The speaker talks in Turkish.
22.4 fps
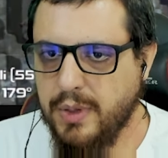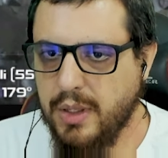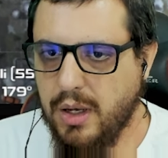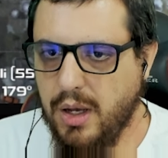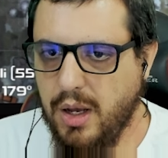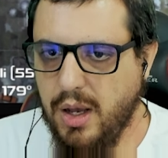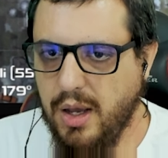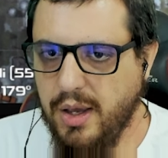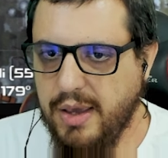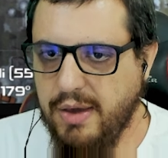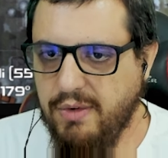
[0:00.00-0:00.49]

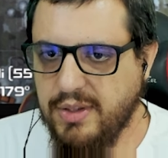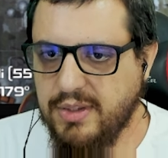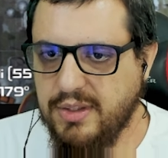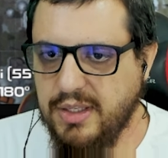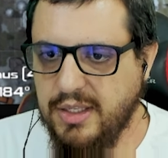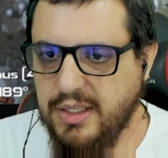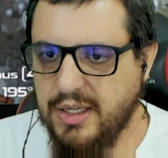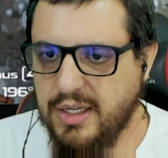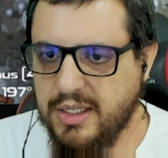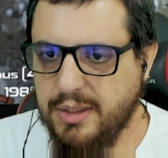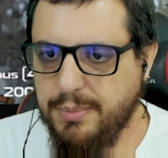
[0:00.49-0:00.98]
Aa evet
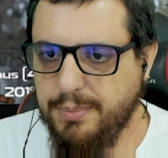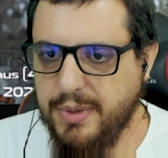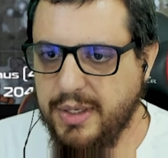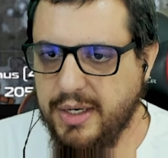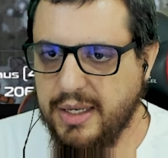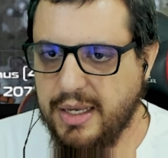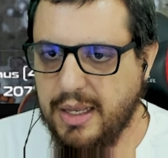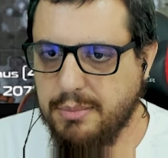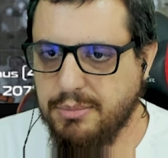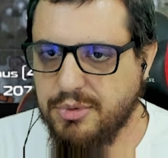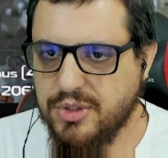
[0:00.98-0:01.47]
iyi yakın bir
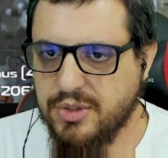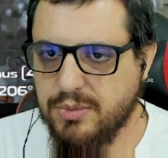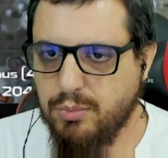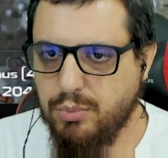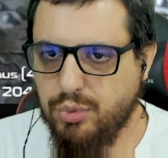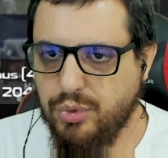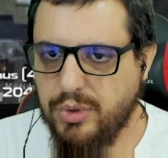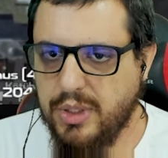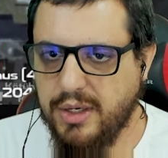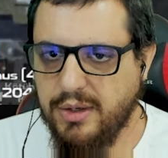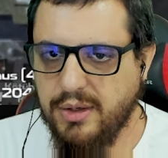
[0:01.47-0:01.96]
yere gelmişiz.
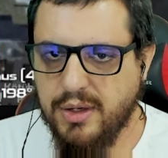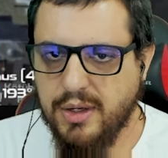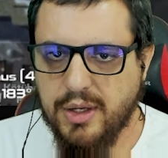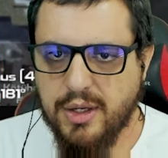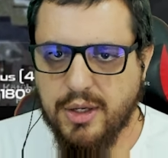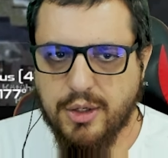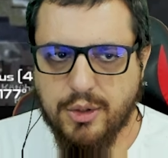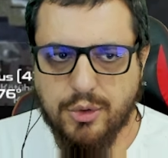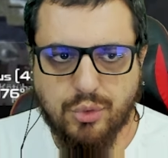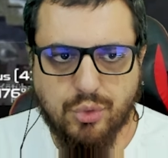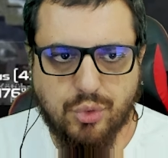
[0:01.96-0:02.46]
Buradan
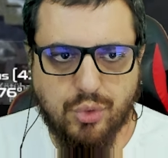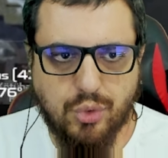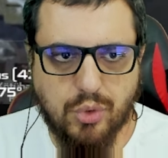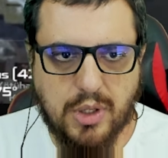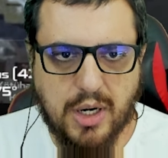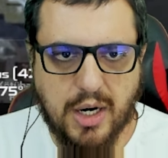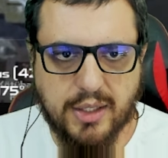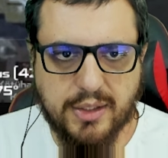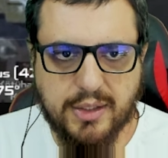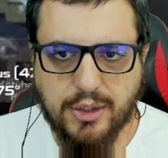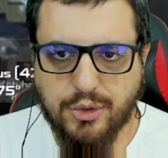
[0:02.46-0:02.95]
şu
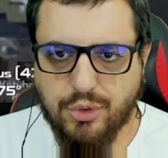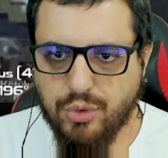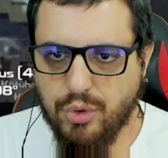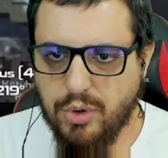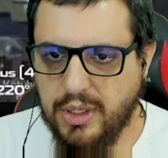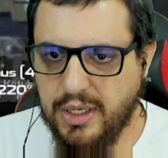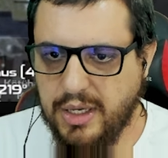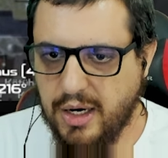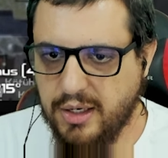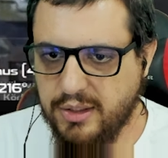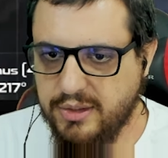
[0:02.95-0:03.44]
yukarıdan
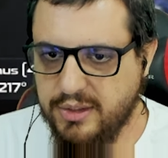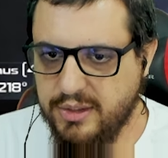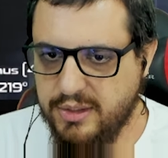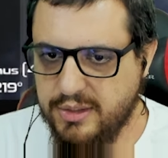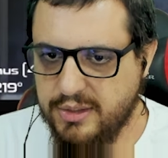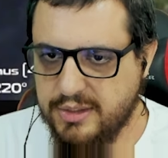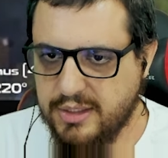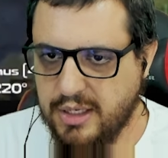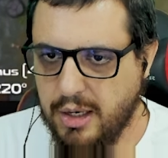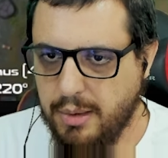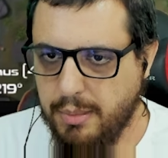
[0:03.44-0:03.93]
şöyle
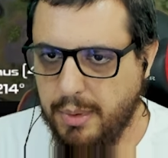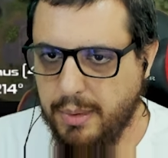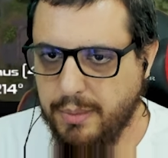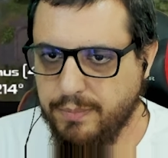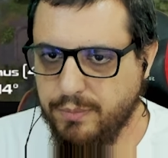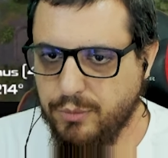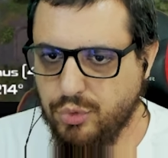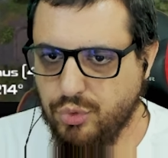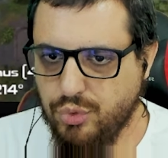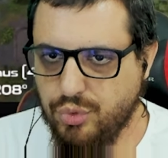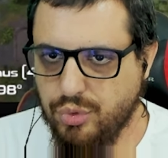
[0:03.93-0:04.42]
yardırırız abi.
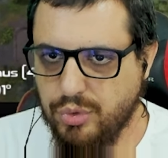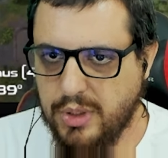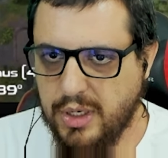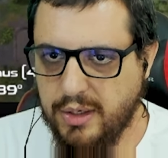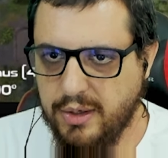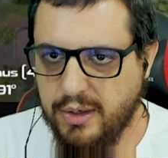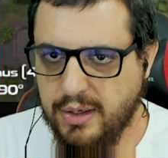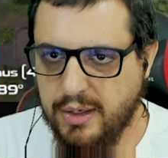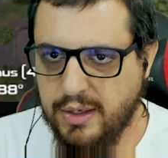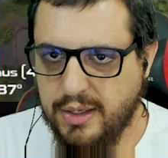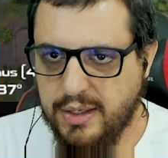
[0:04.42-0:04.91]

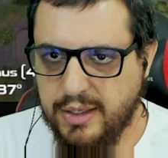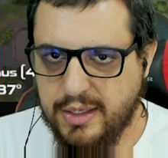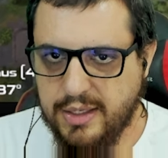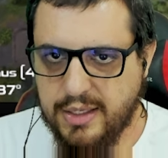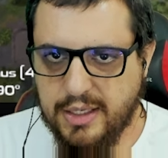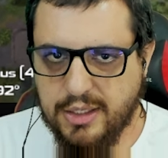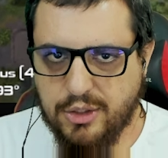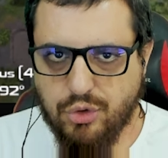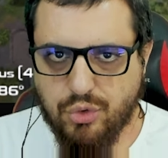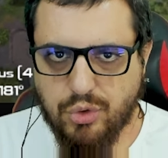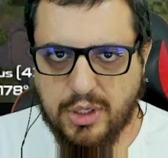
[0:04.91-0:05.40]
Şuradan.
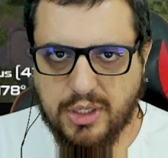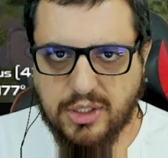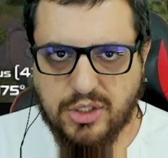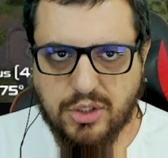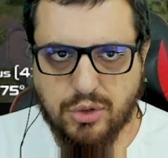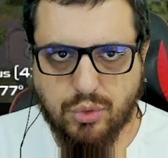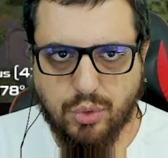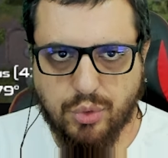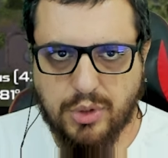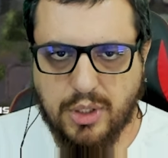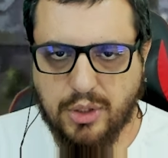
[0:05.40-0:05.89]
İlk şuraya
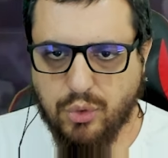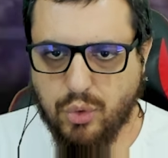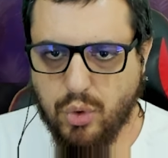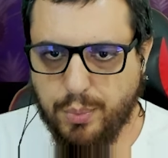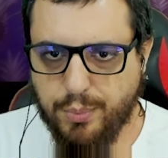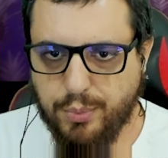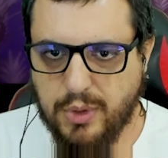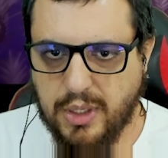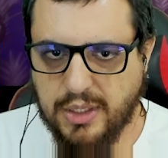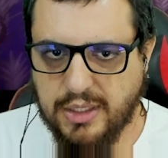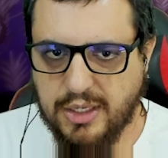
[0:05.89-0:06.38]
gideceğiz. Oradan
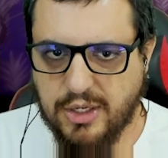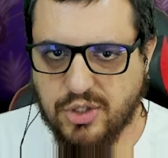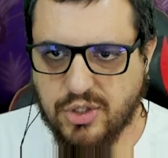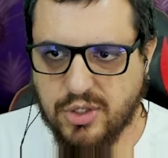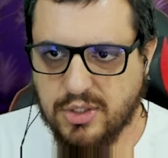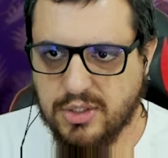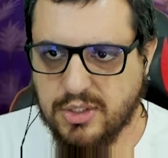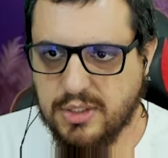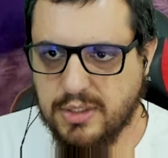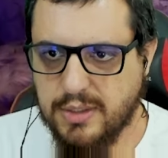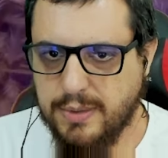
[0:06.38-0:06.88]
köprüden
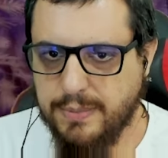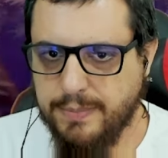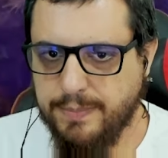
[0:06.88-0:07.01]
geçeceğiz.